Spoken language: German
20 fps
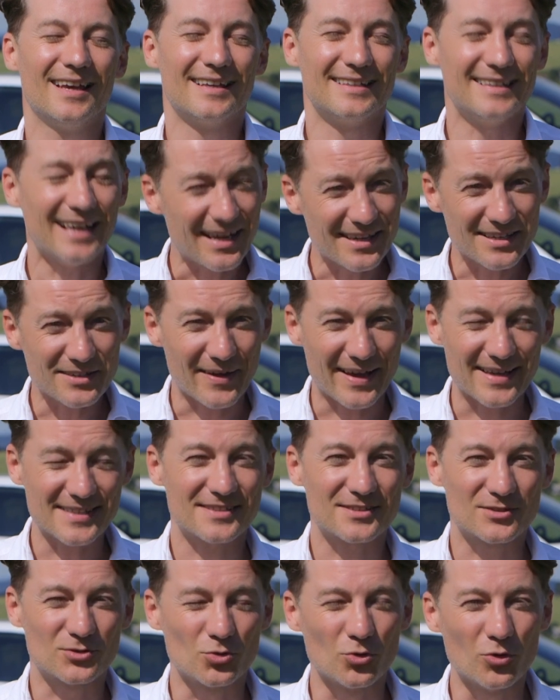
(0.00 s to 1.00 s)
Ja, ich
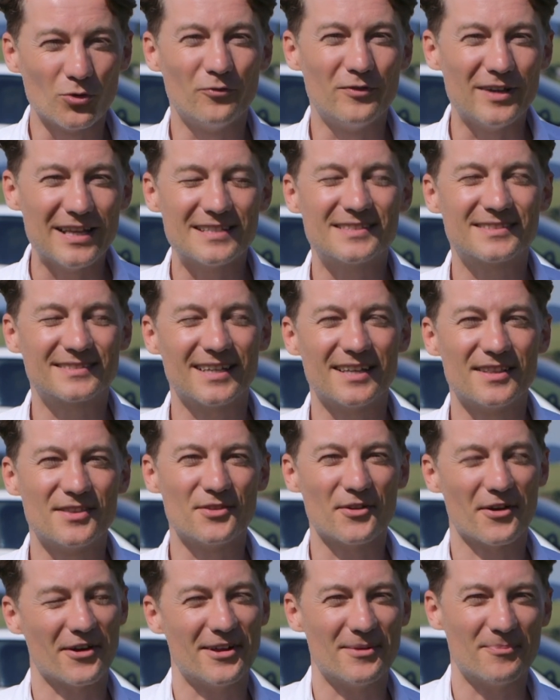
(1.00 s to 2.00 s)
weiß, du willst den
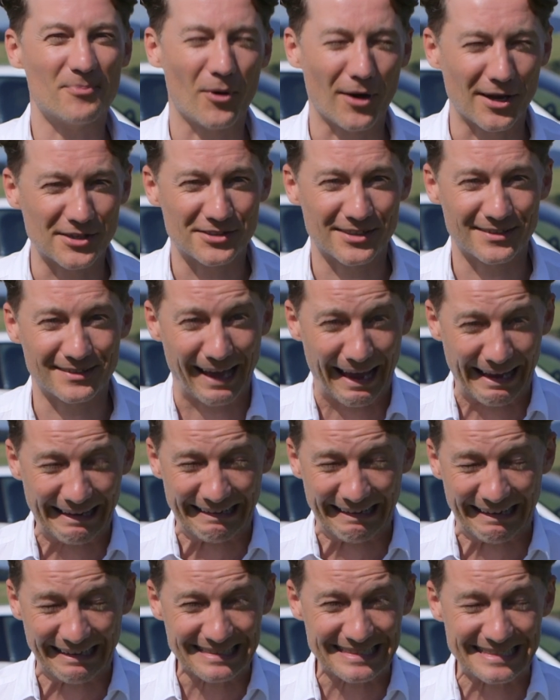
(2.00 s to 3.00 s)
neuen Porsche
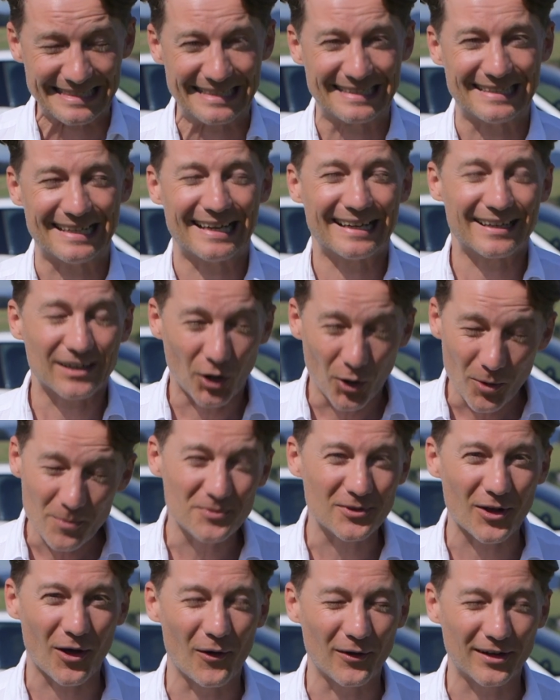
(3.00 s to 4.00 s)
Taycan sehen,
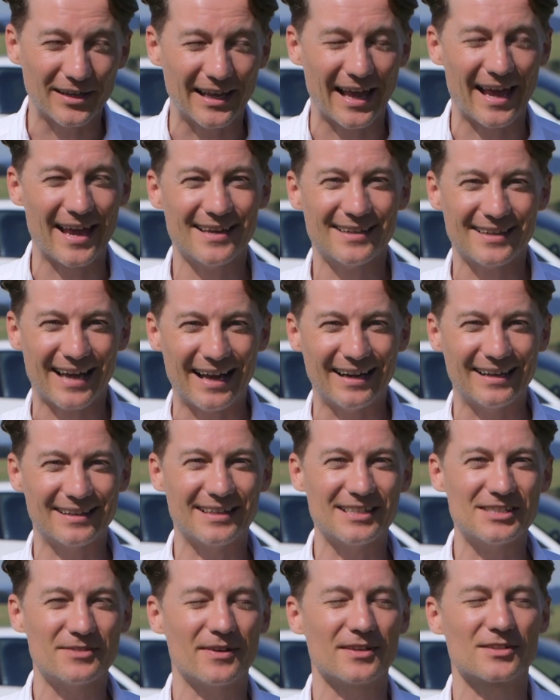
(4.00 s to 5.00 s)
kommt auch gleich.
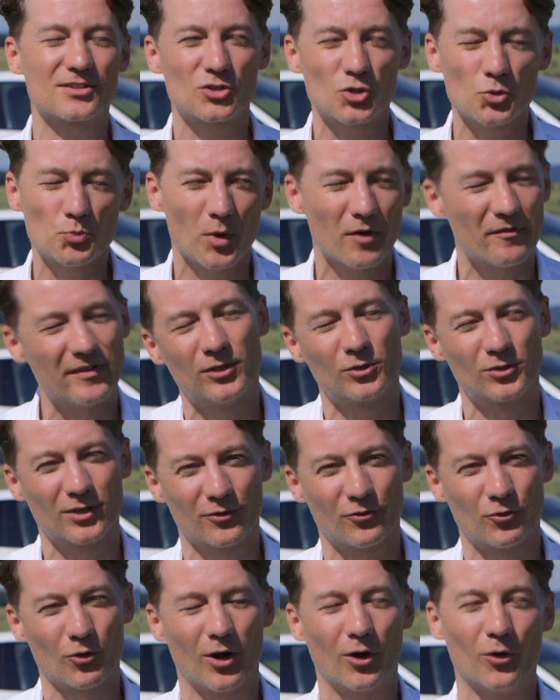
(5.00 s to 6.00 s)
Allerdings wäre es super, wenn du
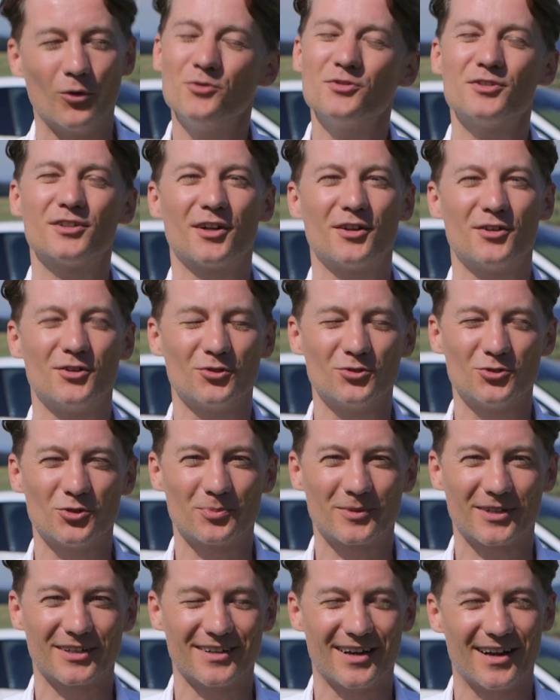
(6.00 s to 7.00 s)
davor unseren
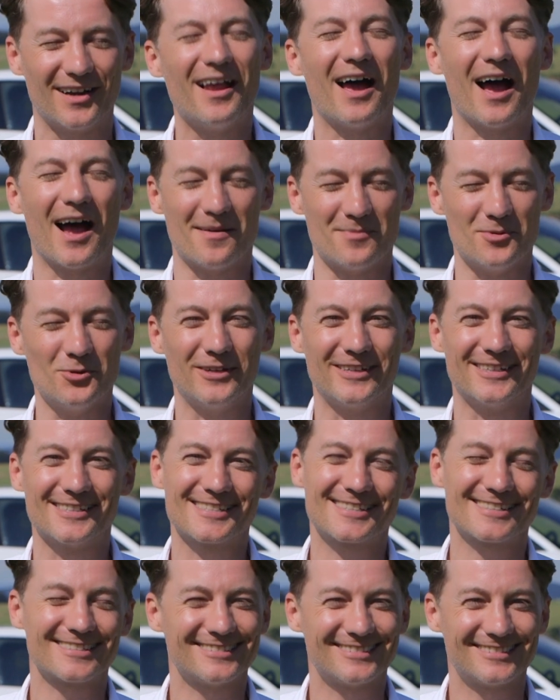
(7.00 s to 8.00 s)
YouTube-Kanal
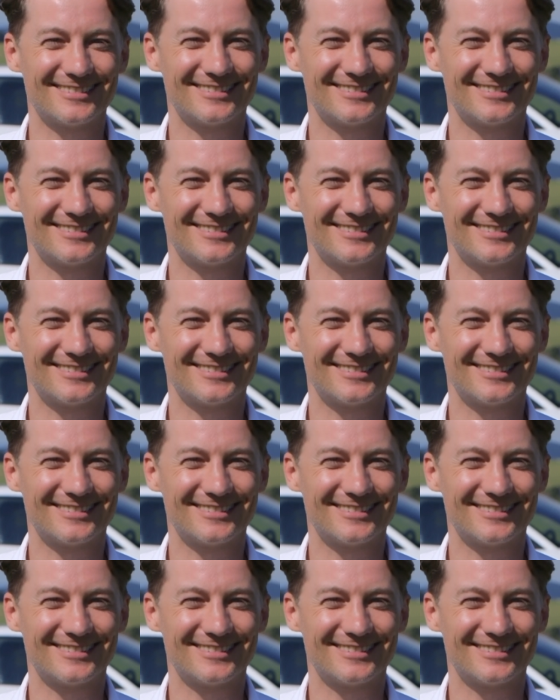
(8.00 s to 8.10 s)
abonnierst.